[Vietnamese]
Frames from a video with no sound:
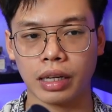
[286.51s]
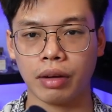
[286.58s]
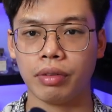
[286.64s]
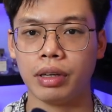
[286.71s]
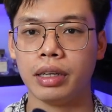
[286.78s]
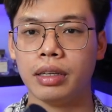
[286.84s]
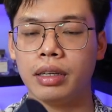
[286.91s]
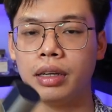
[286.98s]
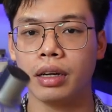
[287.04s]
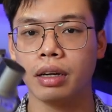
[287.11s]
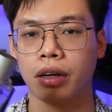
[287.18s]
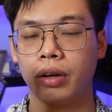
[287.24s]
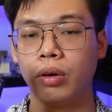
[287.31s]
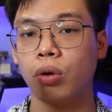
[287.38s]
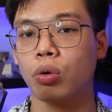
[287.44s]
tại vì
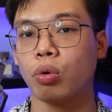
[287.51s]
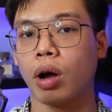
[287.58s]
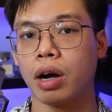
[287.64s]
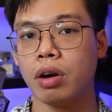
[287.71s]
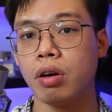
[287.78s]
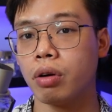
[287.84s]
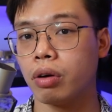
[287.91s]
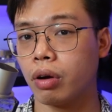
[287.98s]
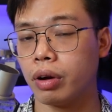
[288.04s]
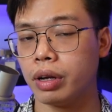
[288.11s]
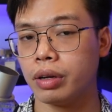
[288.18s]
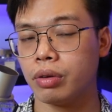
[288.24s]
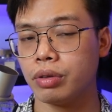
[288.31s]
cái độ tỏa hương của nó ấy,